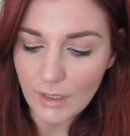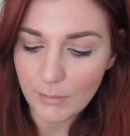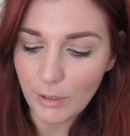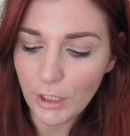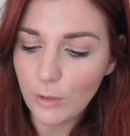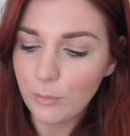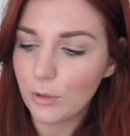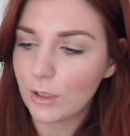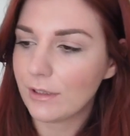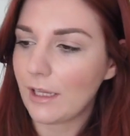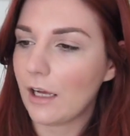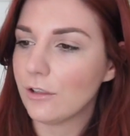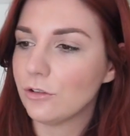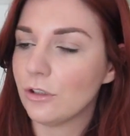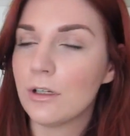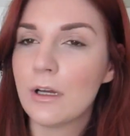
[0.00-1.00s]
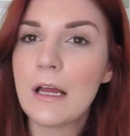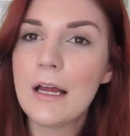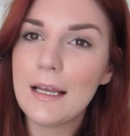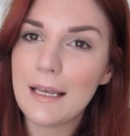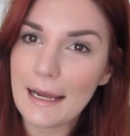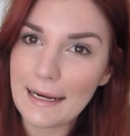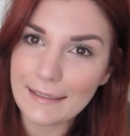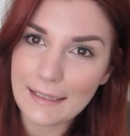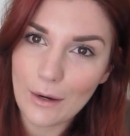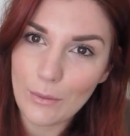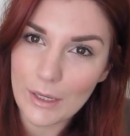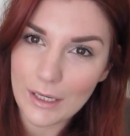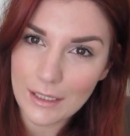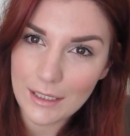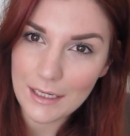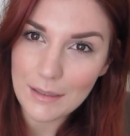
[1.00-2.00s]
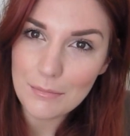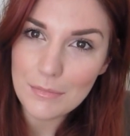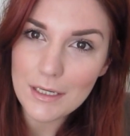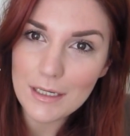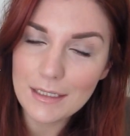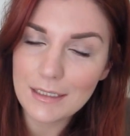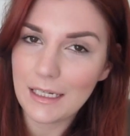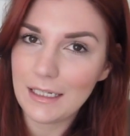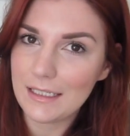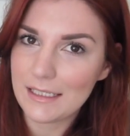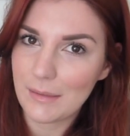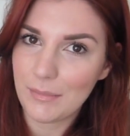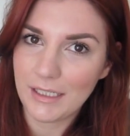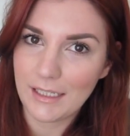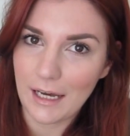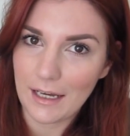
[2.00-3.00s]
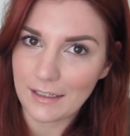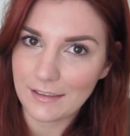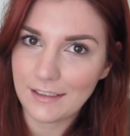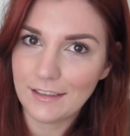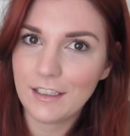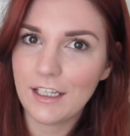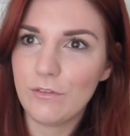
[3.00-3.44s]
poi ho portato Light Hour Cream di Elizabeth Arden,